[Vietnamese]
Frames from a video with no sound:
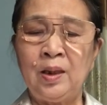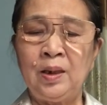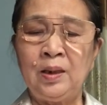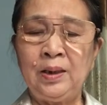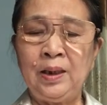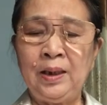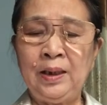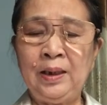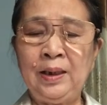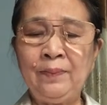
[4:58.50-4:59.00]

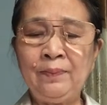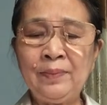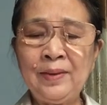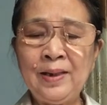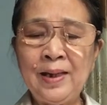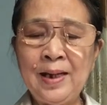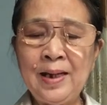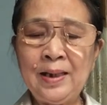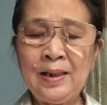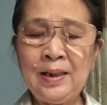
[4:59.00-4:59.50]
thì năm
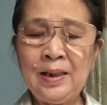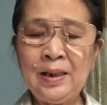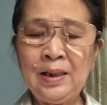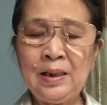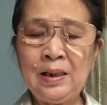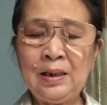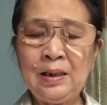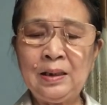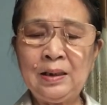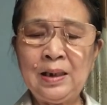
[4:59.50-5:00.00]
nay á
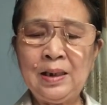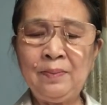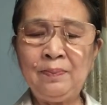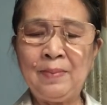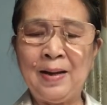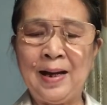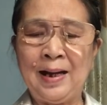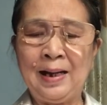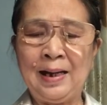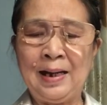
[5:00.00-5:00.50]
các
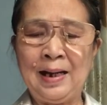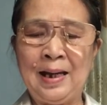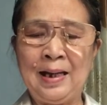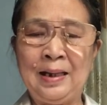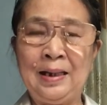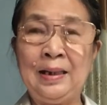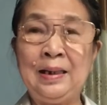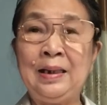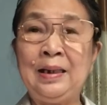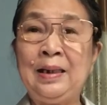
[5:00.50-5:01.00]
bạn lại